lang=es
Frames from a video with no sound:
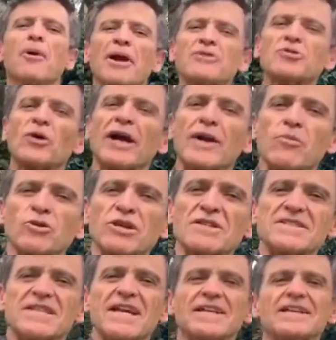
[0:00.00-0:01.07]
Por eso queremos
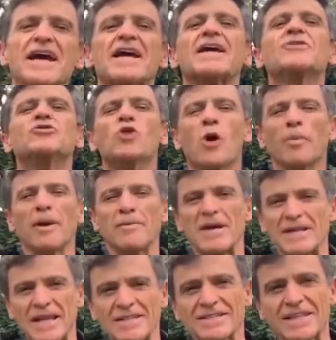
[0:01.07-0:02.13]
decirte, no
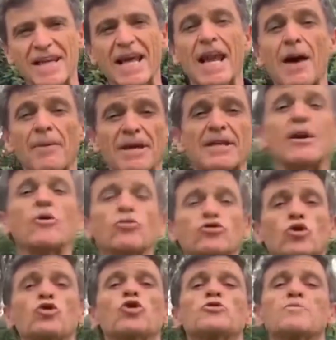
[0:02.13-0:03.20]
permitas que la vida y los
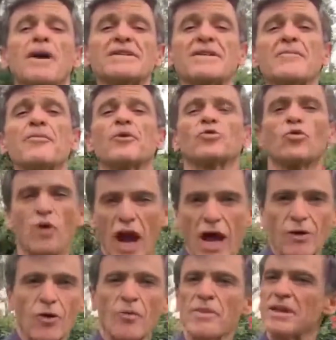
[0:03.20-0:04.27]
tuyos pasen por tu
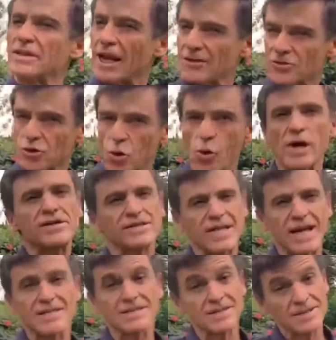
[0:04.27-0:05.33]
lado mientras tú
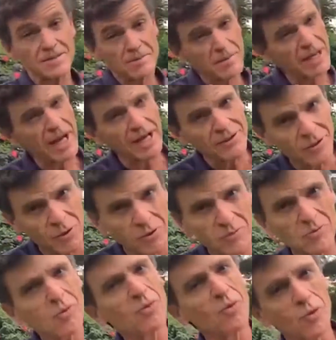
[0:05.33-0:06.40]
estás mirando
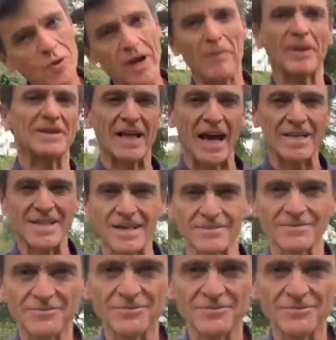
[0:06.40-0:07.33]
una pantalla.